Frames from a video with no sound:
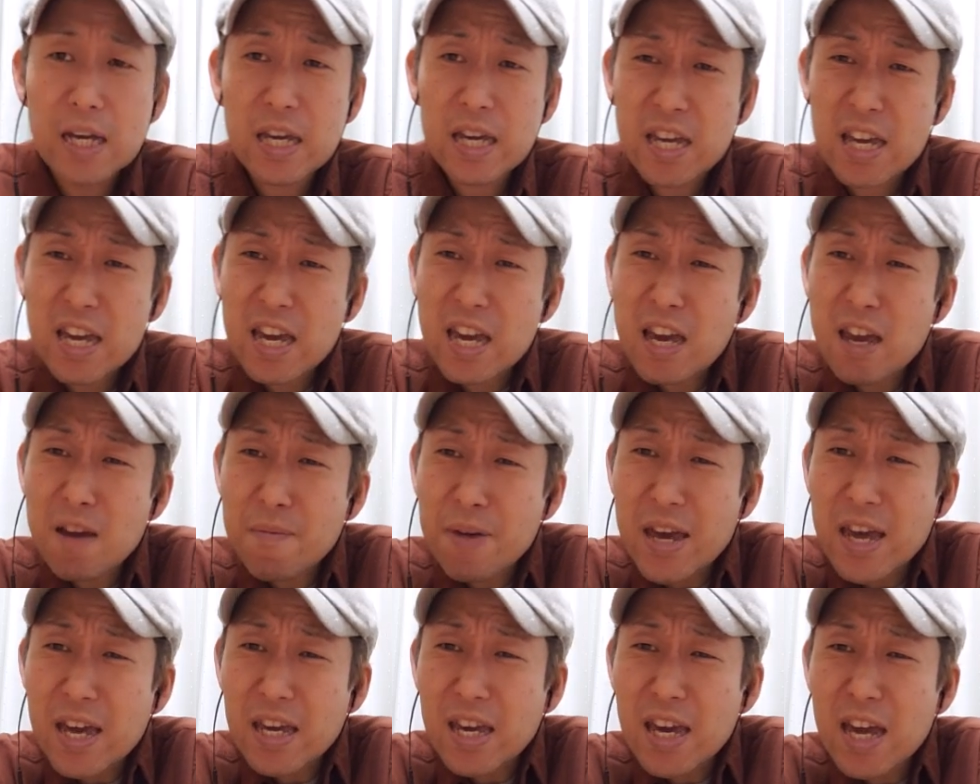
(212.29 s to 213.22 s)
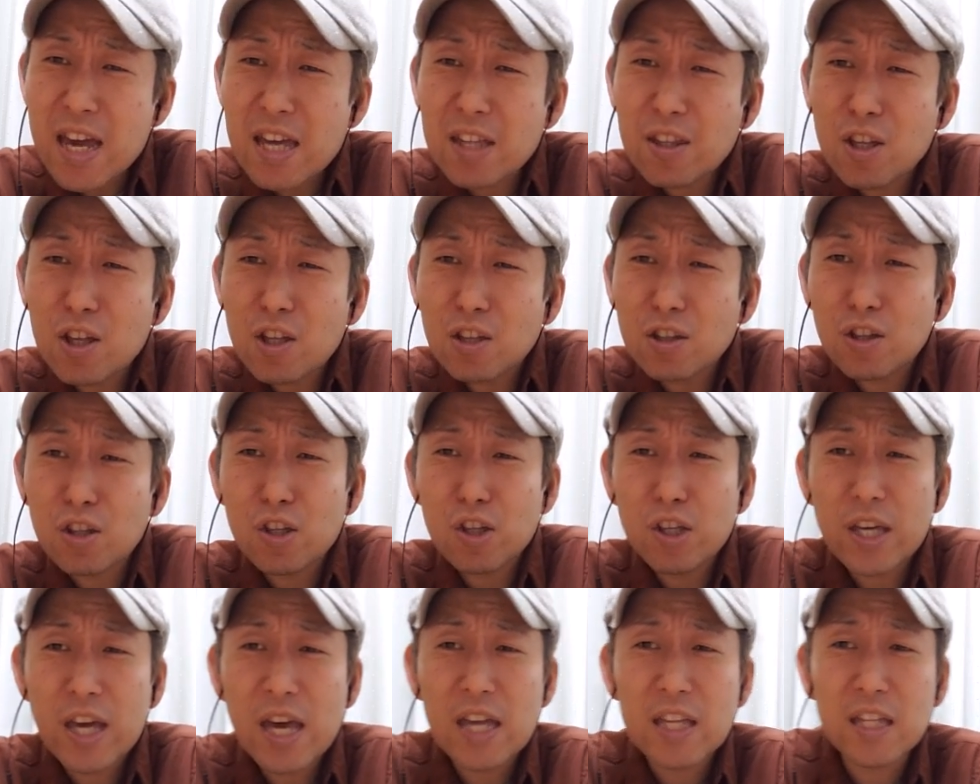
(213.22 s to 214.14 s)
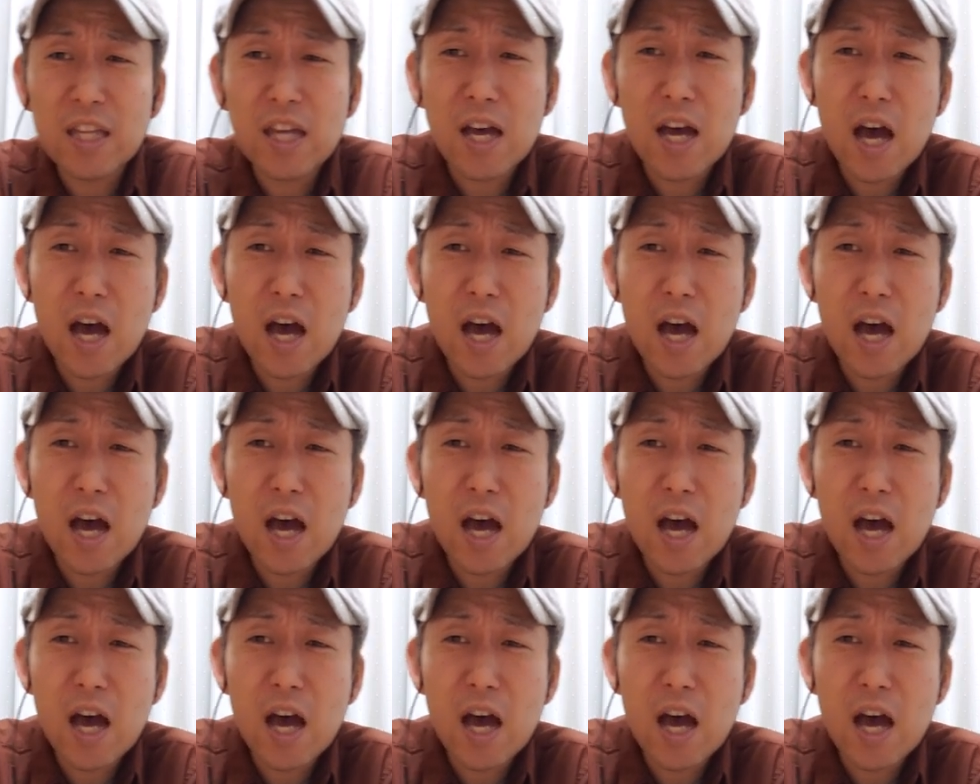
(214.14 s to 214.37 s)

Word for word: 君傷つけた